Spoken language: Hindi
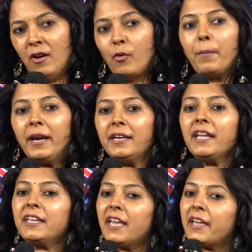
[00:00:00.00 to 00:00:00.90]
वो
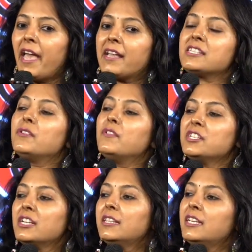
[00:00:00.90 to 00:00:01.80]
पेंटिंग की एक
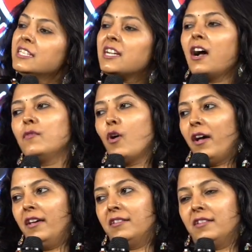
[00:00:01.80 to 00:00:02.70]
एग्जीबिशन थी जहाँ वो
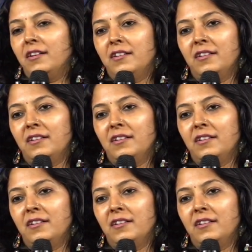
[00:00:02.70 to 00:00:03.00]
आया था